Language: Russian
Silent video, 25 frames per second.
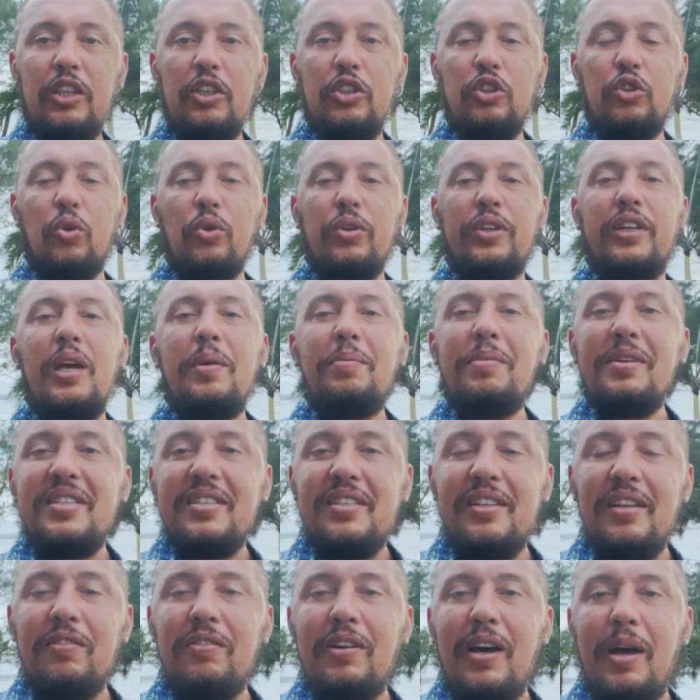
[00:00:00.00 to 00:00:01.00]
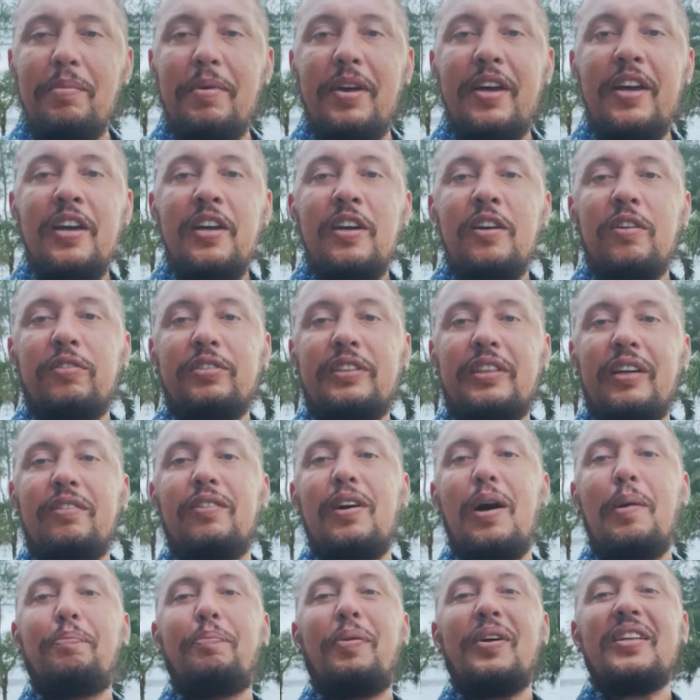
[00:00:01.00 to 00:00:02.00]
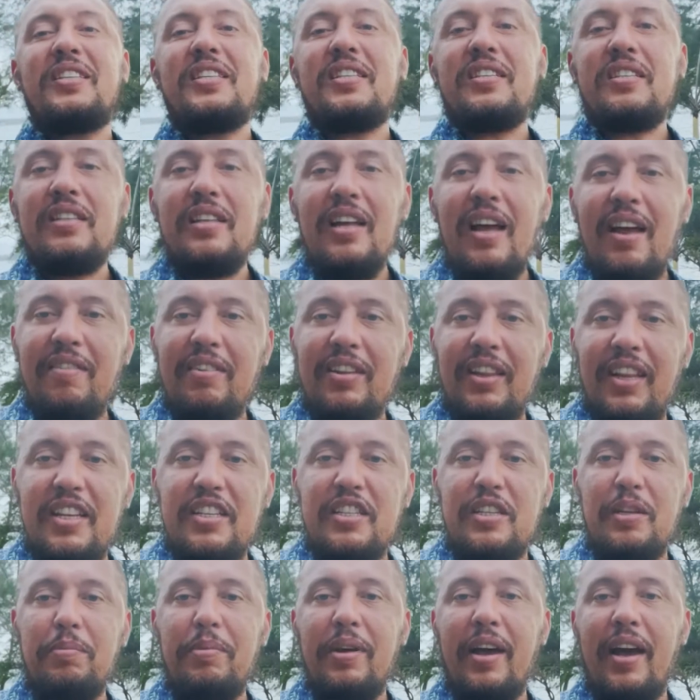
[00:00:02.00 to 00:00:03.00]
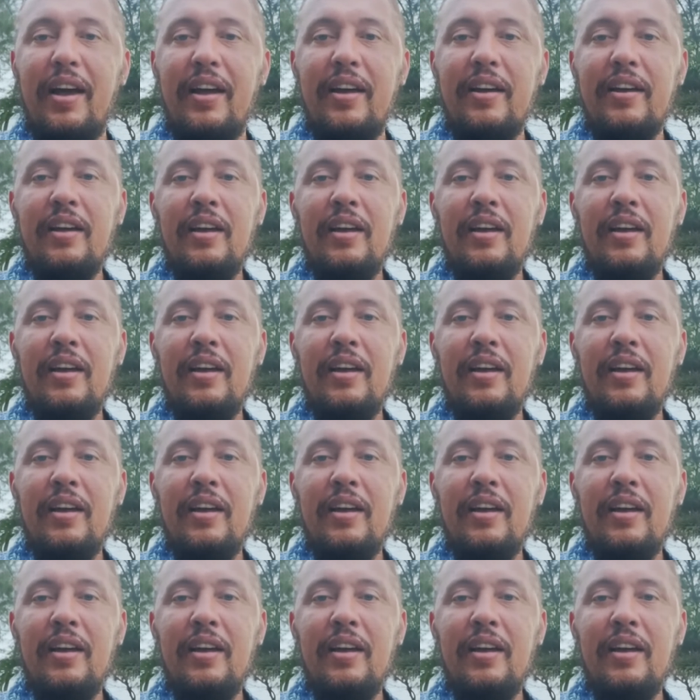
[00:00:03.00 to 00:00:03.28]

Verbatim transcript: Другими словами, вдова подставила себя.